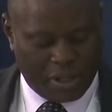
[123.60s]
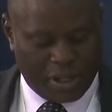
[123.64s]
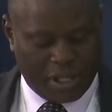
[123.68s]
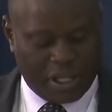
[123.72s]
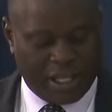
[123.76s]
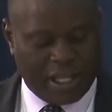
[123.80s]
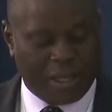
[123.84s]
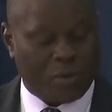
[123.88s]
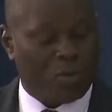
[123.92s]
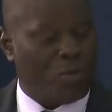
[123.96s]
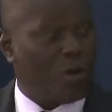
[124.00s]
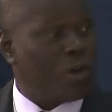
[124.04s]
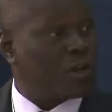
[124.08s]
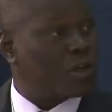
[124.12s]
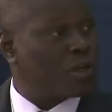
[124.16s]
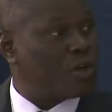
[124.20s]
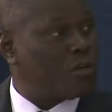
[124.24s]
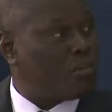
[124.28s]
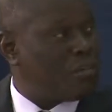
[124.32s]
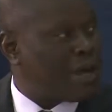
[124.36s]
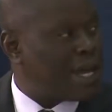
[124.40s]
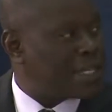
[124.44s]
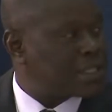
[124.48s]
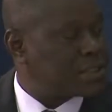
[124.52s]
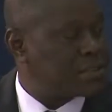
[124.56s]
é um órgão
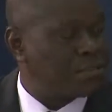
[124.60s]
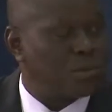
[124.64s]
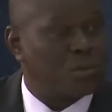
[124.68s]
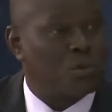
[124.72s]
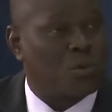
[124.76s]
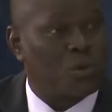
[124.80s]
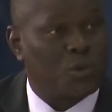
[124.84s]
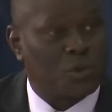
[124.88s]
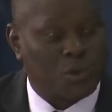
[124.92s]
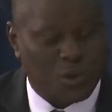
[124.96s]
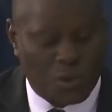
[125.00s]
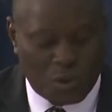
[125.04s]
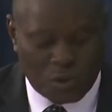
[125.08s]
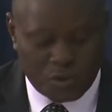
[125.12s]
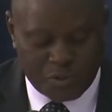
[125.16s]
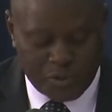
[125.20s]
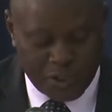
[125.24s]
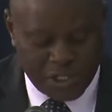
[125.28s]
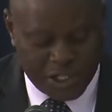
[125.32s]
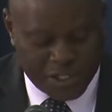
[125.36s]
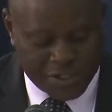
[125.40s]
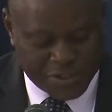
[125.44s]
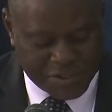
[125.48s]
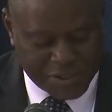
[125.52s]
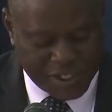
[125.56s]
máximo de controle
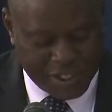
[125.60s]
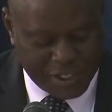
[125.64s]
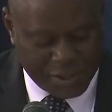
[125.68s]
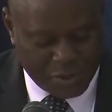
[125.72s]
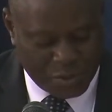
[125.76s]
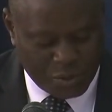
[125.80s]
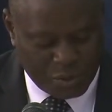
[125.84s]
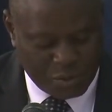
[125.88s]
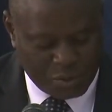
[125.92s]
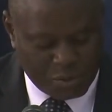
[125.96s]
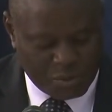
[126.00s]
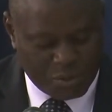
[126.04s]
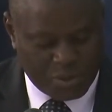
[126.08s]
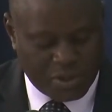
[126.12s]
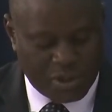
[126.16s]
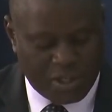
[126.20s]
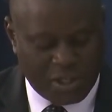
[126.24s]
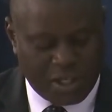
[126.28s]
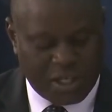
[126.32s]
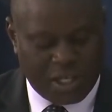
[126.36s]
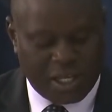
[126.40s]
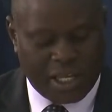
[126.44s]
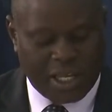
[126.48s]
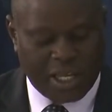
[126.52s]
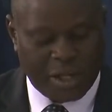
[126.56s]
financeiro,
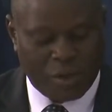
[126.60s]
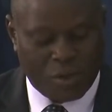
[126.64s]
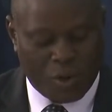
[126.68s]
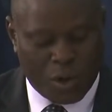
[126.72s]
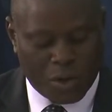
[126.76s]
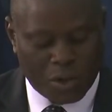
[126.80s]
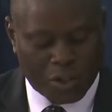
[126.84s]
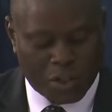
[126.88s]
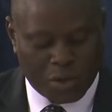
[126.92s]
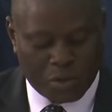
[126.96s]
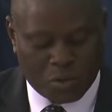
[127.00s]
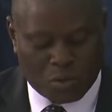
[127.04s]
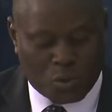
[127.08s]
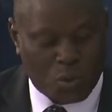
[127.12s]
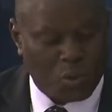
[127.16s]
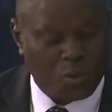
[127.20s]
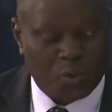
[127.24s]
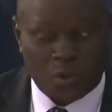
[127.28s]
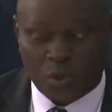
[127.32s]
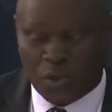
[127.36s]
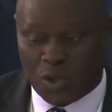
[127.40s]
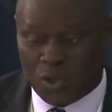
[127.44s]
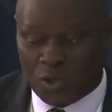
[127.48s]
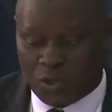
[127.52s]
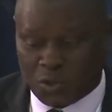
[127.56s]
é um órgão de
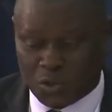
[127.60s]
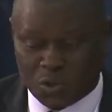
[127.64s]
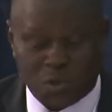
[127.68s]
controle